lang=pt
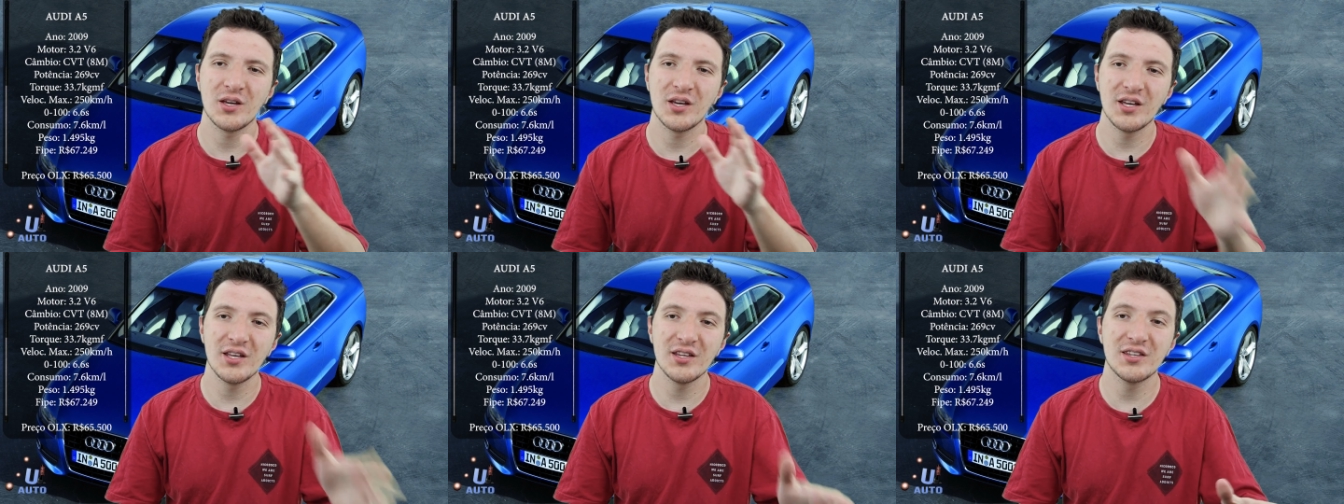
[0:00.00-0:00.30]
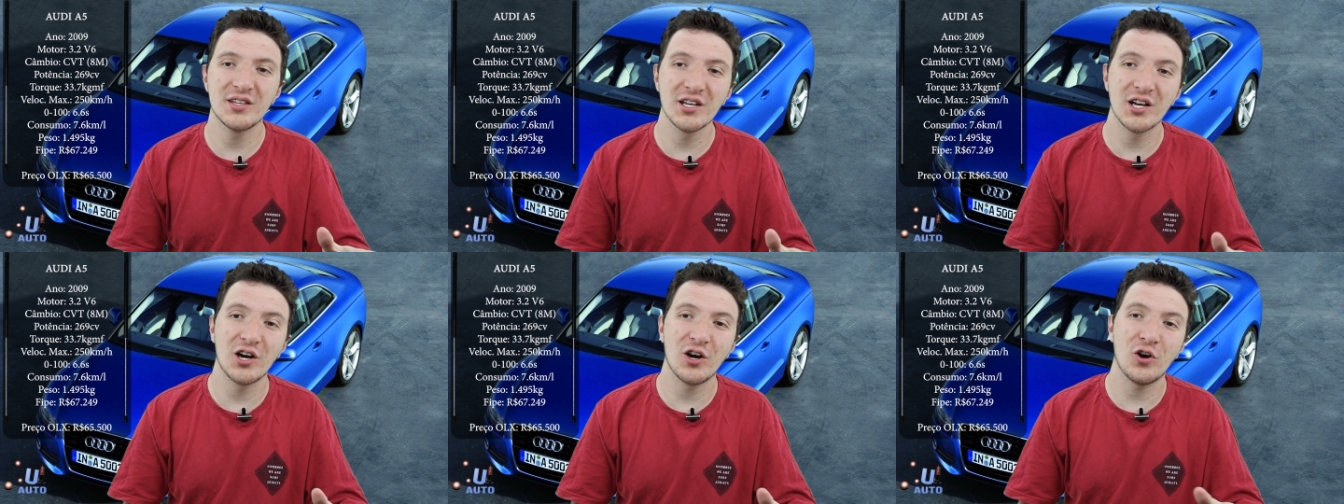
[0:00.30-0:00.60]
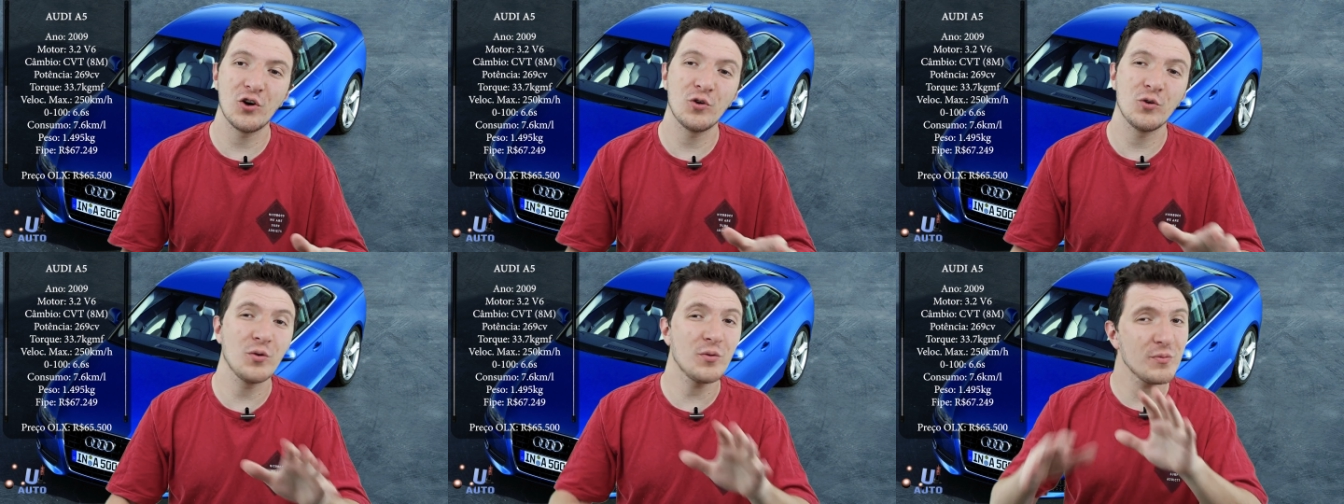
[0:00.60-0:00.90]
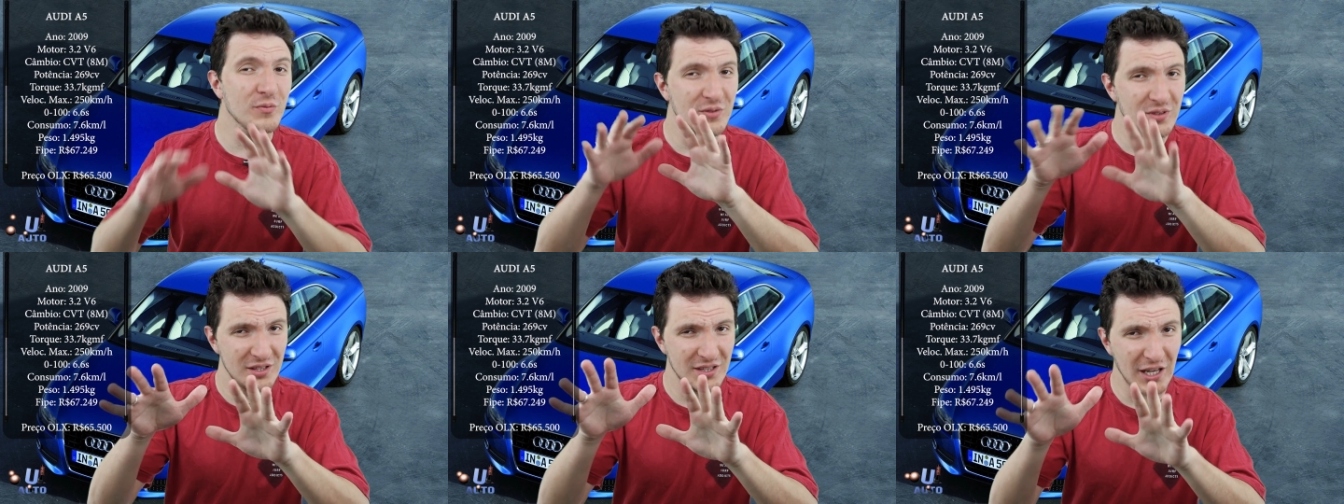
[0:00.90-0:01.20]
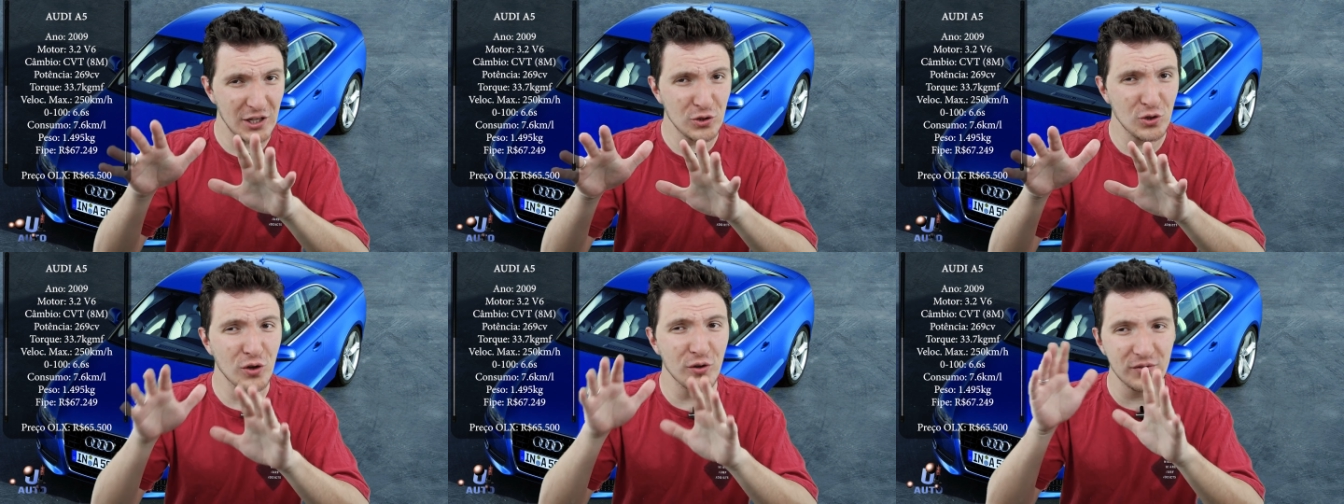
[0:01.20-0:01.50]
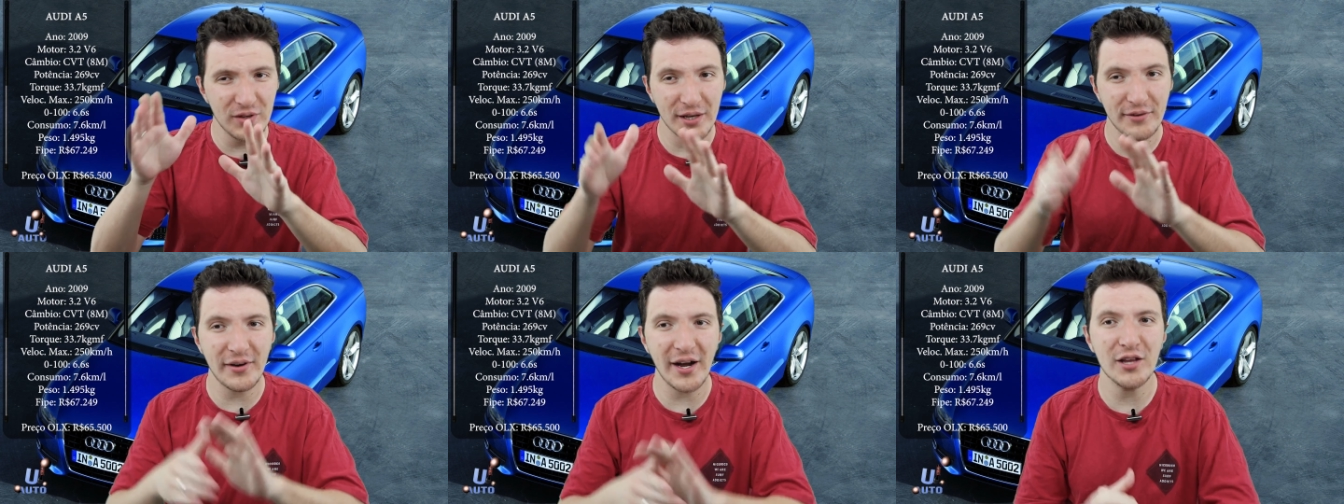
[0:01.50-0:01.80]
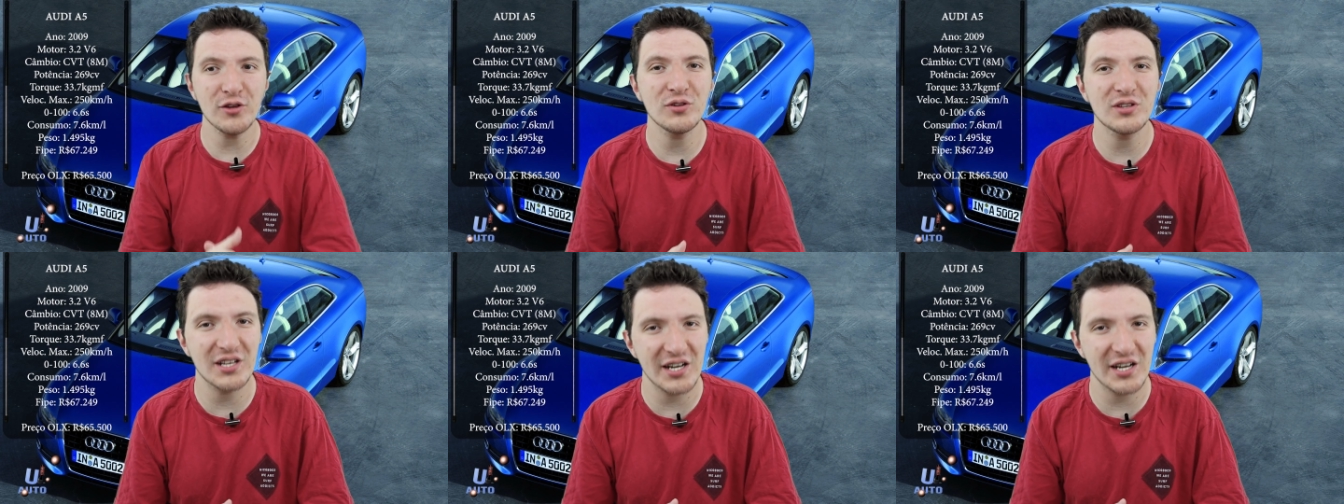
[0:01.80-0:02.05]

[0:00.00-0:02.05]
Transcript: Então, na dúvida, vai do